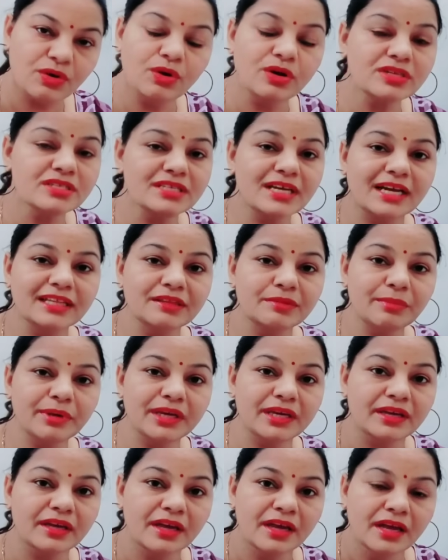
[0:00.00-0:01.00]
और साथ
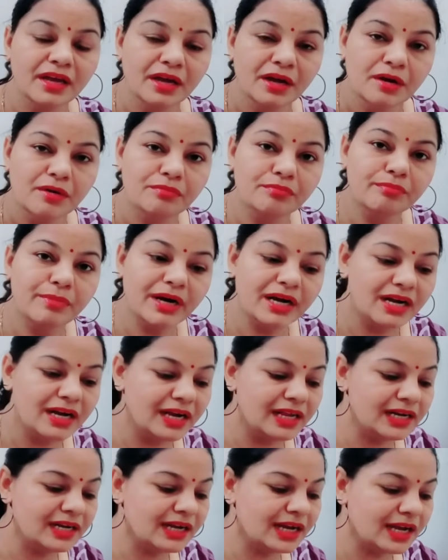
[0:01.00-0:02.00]
में
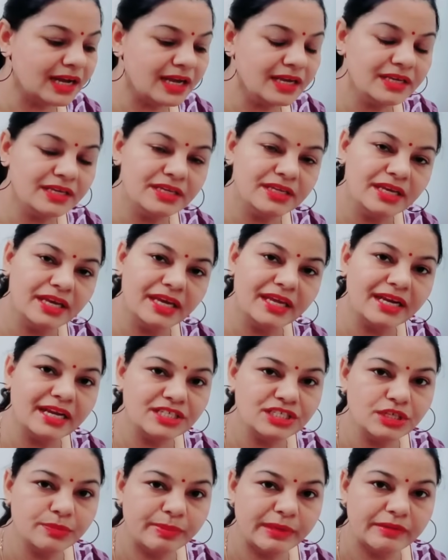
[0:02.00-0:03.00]
मंगल का ये
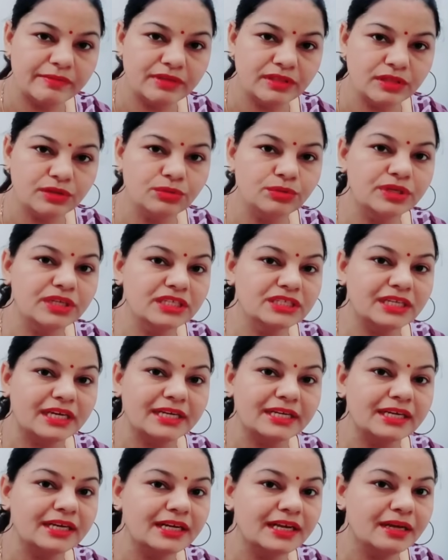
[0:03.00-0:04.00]
राशि परिवर्तन होने जा
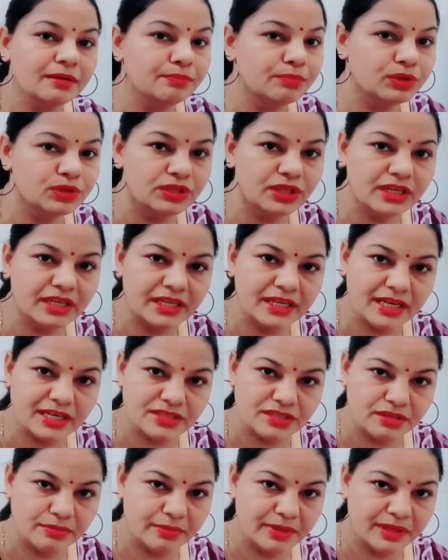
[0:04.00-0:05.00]
रहा है बुद्ध की
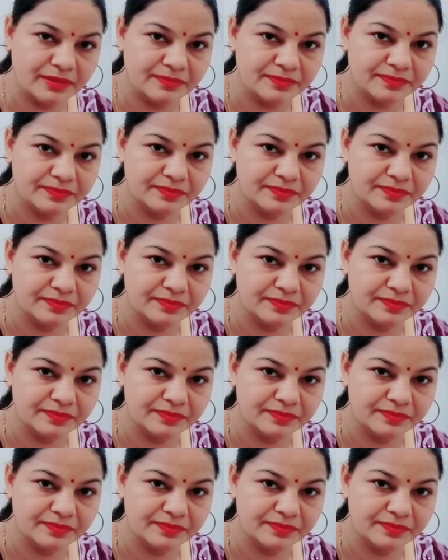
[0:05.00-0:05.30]
राशि में